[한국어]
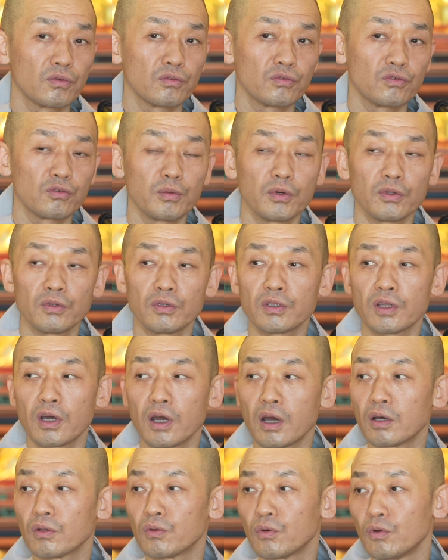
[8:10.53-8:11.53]
주변을
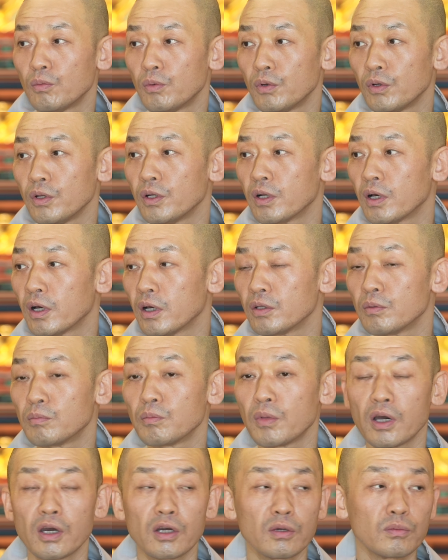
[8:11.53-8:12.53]
다 돌보리라 하는
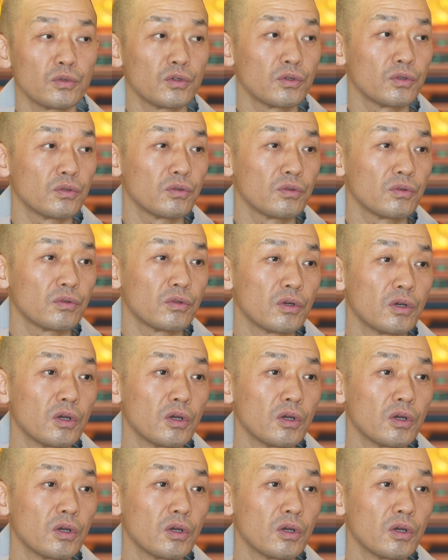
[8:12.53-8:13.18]
마음은